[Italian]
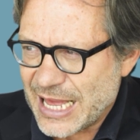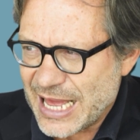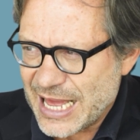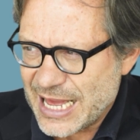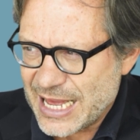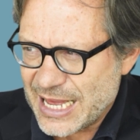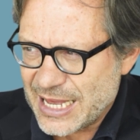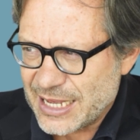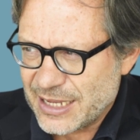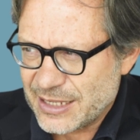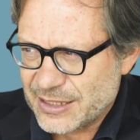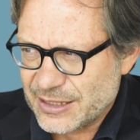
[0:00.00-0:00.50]

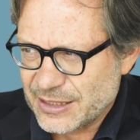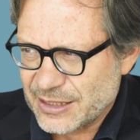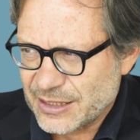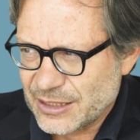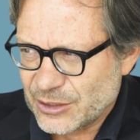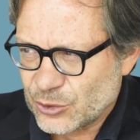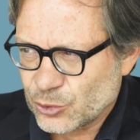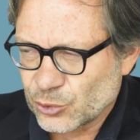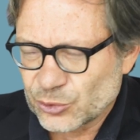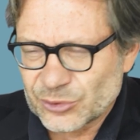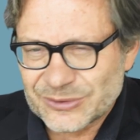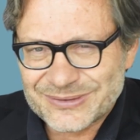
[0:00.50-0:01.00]
ha
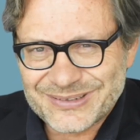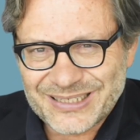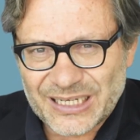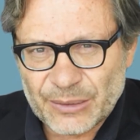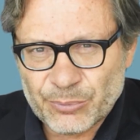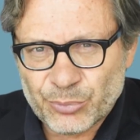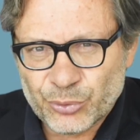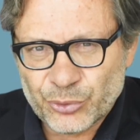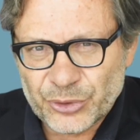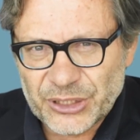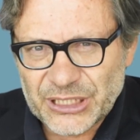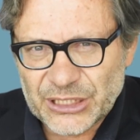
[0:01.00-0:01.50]
eh,
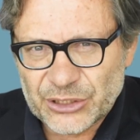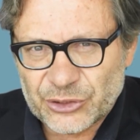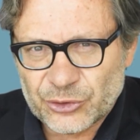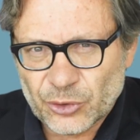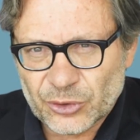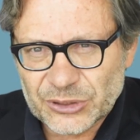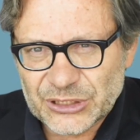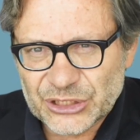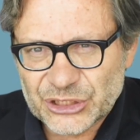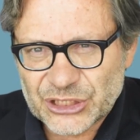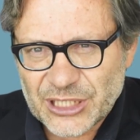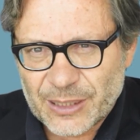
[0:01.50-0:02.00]

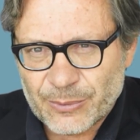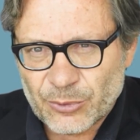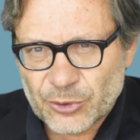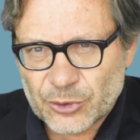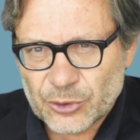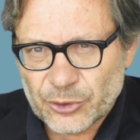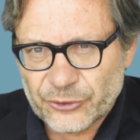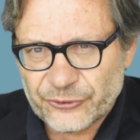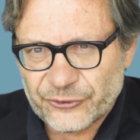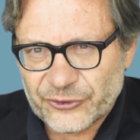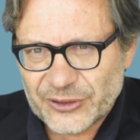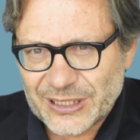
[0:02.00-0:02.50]
contribuito, diciamo
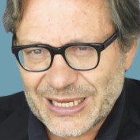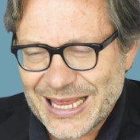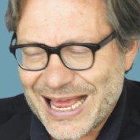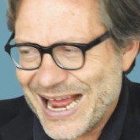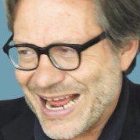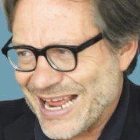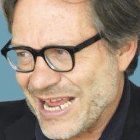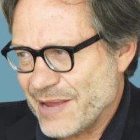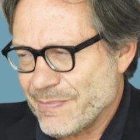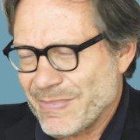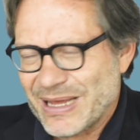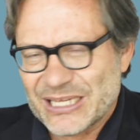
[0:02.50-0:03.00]
così,
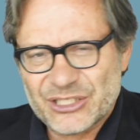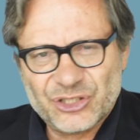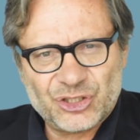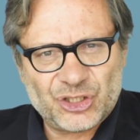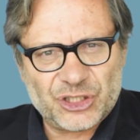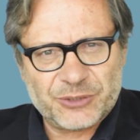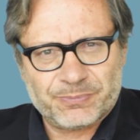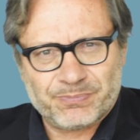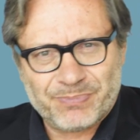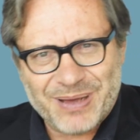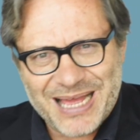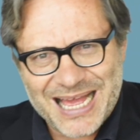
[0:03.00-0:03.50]
a
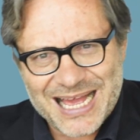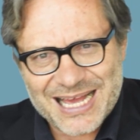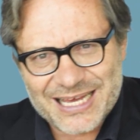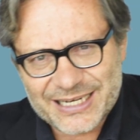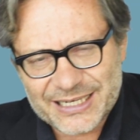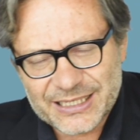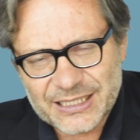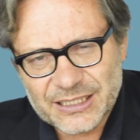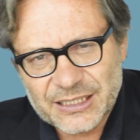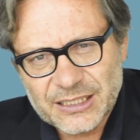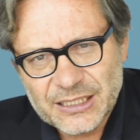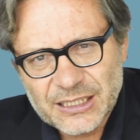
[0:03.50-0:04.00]

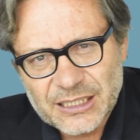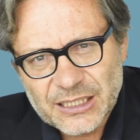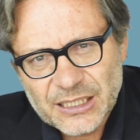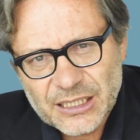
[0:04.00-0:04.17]
emancipare